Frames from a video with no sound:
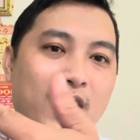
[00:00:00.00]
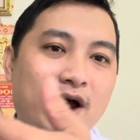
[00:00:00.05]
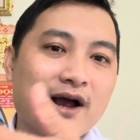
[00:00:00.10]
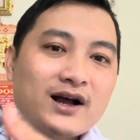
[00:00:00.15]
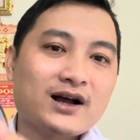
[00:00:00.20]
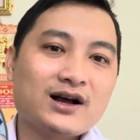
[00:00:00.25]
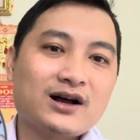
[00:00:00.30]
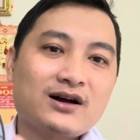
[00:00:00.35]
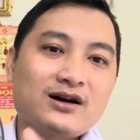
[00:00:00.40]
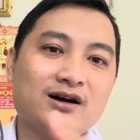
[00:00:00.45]

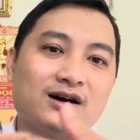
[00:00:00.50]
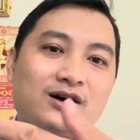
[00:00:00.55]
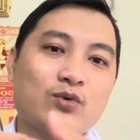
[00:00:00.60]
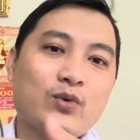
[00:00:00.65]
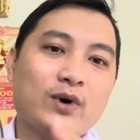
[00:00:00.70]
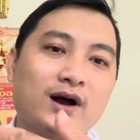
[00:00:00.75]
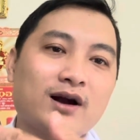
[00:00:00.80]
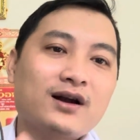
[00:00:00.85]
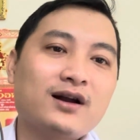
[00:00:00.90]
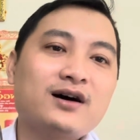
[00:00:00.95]
quan uh,
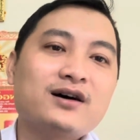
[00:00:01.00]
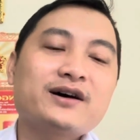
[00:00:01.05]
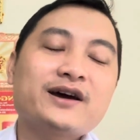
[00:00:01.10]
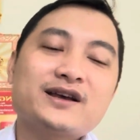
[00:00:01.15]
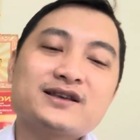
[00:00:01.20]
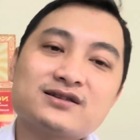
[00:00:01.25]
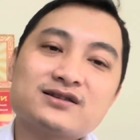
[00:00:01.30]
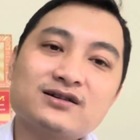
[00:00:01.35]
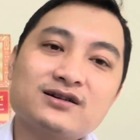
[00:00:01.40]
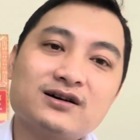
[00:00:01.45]
quan lớn
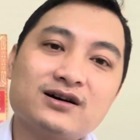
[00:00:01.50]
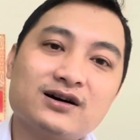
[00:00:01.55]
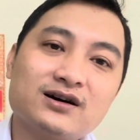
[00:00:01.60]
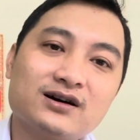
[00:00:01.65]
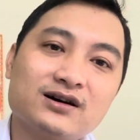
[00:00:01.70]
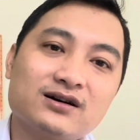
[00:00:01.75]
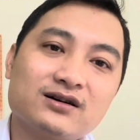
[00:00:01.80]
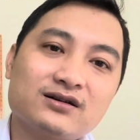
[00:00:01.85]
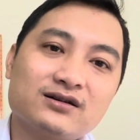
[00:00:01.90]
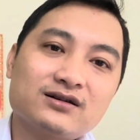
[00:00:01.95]
ngày
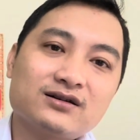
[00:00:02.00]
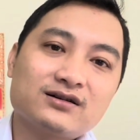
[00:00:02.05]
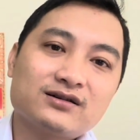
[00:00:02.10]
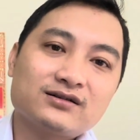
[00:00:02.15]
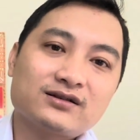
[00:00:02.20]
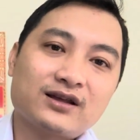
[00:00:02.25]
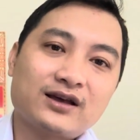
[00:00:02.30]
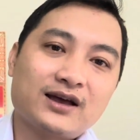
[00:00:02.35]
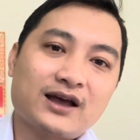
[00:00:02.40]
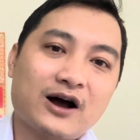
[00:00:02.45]
xưa
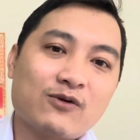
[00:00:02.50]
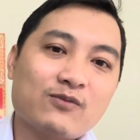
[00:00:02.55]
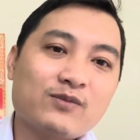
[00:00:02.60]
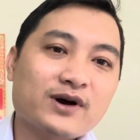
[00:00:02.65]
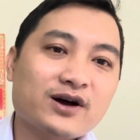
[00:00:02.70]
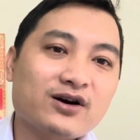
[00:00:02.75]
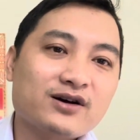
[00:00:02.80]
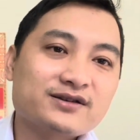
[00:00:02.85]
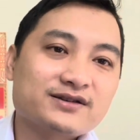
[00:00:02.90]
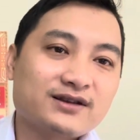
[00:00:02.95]
thì ông
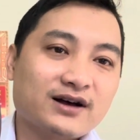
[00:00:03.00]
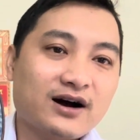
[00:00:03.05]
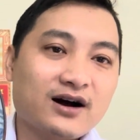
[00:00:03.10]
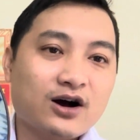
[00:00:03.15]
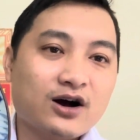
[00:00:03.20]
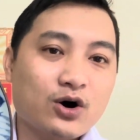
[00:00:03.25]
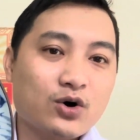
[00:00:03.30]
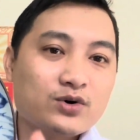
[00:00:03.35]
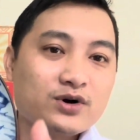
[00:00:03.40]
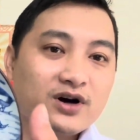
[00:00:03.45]
mới có sở
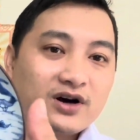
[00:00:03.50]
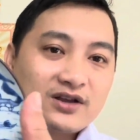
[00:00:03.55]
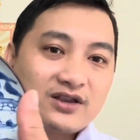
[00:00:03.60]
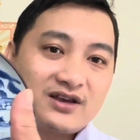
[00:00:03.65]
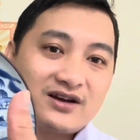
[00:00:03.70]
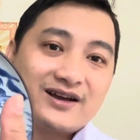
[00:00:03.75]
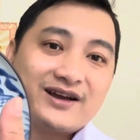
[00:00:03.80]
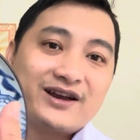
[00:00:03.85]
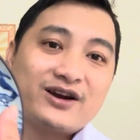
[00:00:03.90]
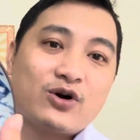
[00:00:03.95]
hữu được
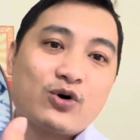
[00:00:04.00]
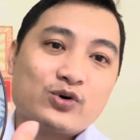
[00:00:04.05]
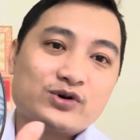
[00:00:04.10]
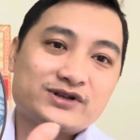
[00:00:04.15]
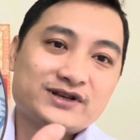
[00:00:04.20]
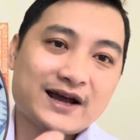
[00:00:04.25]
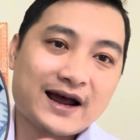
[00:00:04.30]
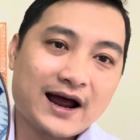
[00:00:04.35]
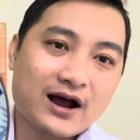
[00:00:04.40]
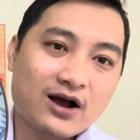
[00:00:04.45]
những cái đồ
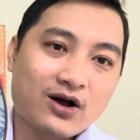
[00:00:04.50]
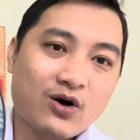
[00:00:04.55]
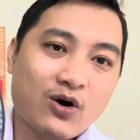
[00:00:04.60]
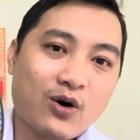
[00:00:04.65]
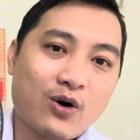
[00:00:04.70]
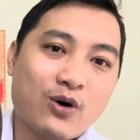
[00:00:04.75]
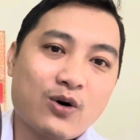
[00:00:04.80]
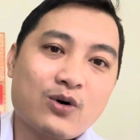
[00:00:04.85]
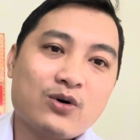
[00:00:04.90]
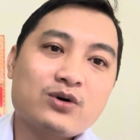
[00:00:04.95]
trà
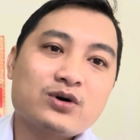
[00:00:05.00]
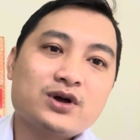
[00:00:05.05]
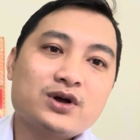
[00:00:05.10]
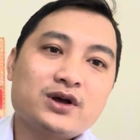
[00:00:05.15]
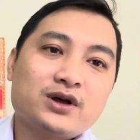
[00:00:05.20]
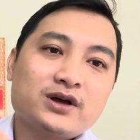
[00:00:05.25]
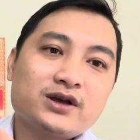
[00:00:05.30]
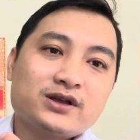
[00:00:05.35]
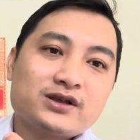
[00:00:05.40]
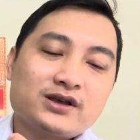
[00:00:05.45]
cổ
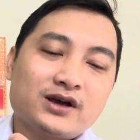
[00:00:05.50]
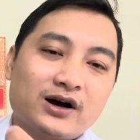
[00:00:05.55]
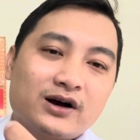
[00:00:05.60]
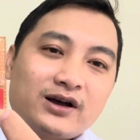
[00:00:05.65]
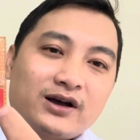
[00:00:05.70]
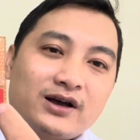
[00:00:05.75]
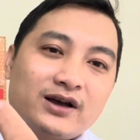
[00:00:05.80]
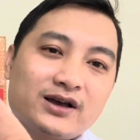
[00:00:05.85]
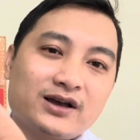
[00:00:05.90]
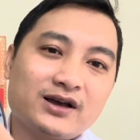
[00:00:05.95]

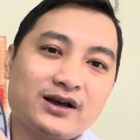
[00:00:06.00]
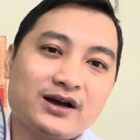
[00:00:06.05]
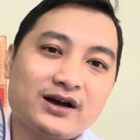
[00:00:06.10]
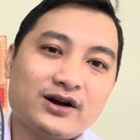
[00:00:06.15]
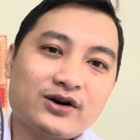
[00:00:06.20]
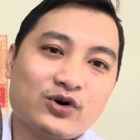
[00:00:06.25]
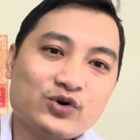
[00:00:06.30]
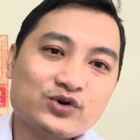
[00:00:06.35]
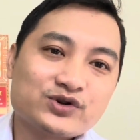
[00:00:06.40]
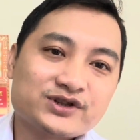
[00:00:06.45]
những cái
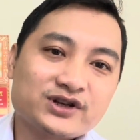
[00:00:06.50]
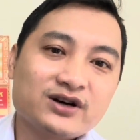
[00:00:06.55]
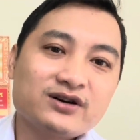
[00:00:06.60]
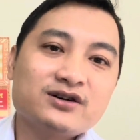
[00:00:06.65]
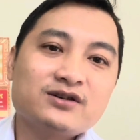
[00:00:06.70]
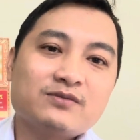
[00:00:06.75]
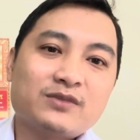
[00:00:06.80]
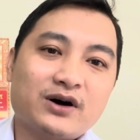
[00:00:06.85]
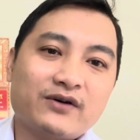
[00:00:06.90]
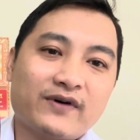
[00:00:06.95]
ờ, đồ
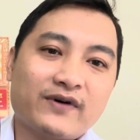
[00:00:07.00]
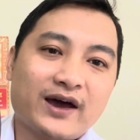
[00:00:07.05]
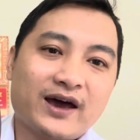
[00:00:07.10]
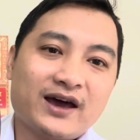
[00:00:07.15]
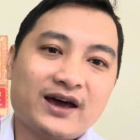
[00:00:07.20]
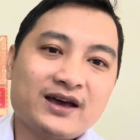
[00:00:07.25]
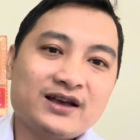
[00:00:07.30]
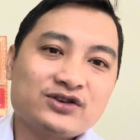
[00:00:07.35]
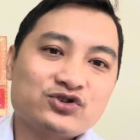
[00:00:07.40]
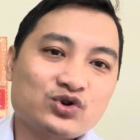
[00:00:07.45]
sứ mà
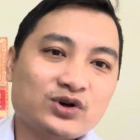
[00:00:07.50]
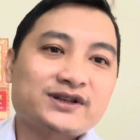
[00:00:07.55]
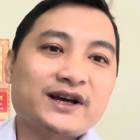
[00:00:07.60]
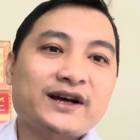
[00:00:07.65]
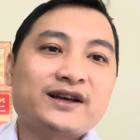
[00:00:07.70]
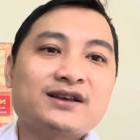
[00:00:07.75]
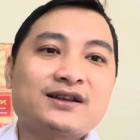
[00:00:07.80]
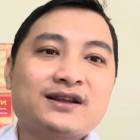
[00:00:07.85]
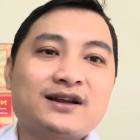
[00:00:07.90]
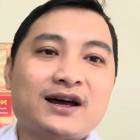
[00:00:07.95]
vẽ xuất
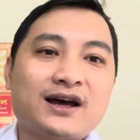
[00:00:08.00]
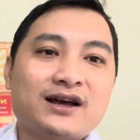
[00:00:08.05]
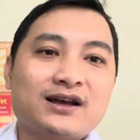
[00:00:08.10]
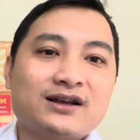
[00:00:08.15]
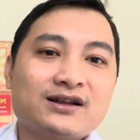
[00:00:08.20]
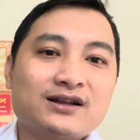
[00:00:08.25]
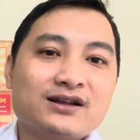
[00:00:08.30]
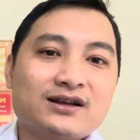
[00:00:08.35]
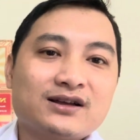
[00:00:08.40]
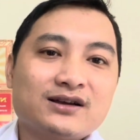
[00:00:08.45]
sắc như thế này
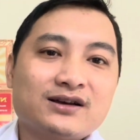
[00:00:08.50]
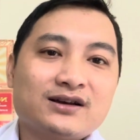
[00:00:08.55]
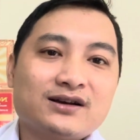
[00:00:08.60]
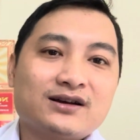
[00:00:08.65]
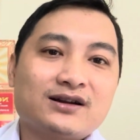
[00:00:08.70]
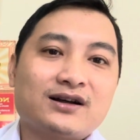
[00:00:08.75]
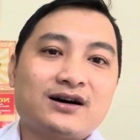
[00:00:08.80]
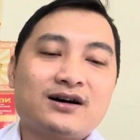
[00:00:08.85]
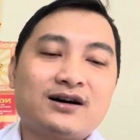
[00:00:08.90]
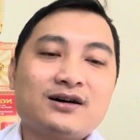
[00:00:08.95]

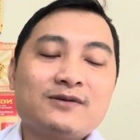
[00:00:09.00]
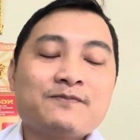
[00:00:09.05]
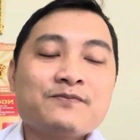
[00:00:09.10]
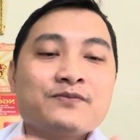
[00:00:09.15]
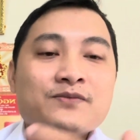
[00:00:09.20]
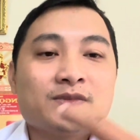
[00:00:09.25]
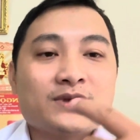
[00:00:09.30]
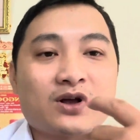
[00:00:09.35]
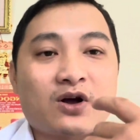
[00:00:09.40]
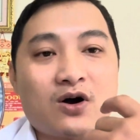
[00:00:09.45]
đó
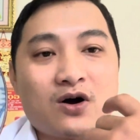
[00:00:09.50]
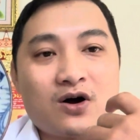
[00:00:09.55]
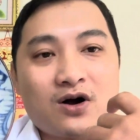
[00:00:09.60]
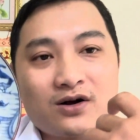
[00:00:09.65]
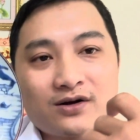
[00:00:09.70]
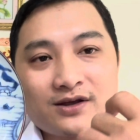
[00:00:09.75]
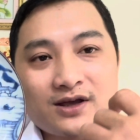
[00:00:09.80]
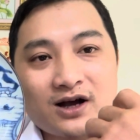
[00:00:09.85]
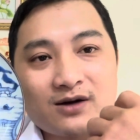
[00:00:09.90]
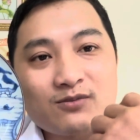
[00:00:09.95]

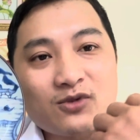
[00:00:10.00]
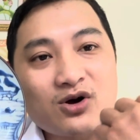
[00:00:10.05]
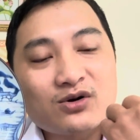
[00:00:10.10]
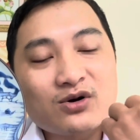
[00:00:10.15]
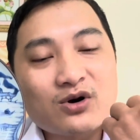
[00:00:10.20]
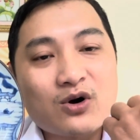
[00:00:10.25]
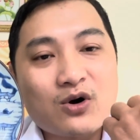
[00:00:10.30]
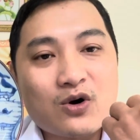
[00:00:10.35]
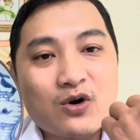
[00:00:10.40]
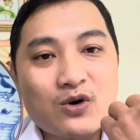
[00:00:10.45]
còn những
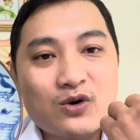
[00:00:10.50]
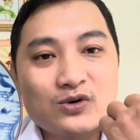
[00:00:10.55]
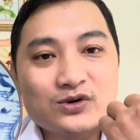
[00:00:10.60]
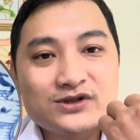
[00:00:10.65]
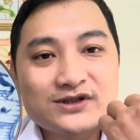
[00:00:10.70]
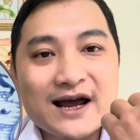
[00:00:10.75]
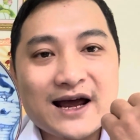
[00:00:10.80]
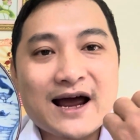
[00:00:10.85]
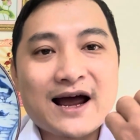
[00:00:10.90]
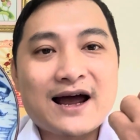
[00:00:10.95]
món đồ
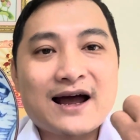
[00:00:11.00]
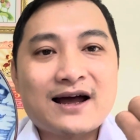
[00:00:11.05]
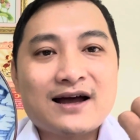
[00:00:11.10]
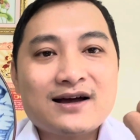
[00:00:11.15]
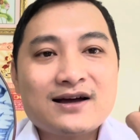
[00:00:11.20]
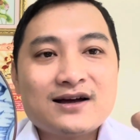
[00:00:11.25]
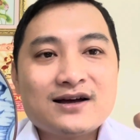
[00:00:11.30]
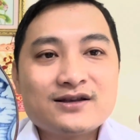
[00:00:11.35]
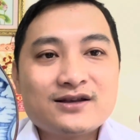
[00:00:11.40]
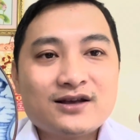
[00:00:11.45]
trà
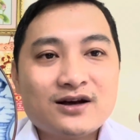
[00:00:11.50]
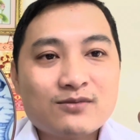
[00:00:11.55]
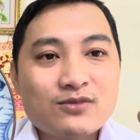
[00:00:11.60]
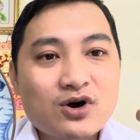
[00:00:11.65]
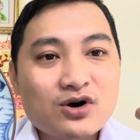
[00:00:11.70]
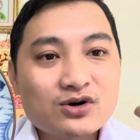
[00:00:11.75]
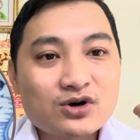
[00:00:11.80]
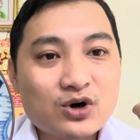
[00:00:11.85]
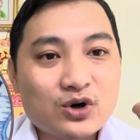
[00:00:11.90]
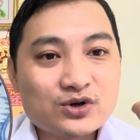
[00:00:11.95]
những
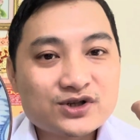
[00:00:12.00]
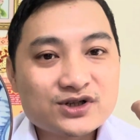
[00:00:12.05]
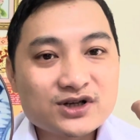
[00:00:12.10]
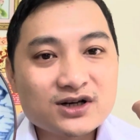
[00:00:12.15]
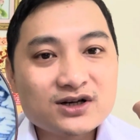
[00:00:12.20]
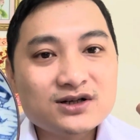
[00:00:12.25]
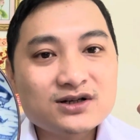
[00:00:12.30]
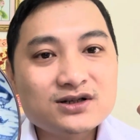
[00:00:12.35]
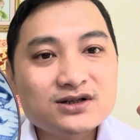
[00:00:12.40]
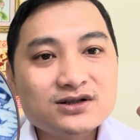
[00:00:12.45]
món đồ
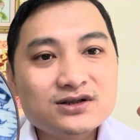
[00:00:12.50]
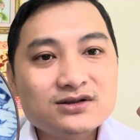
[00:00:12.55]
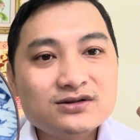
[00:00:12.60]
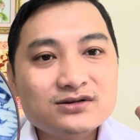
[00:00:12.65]
sứ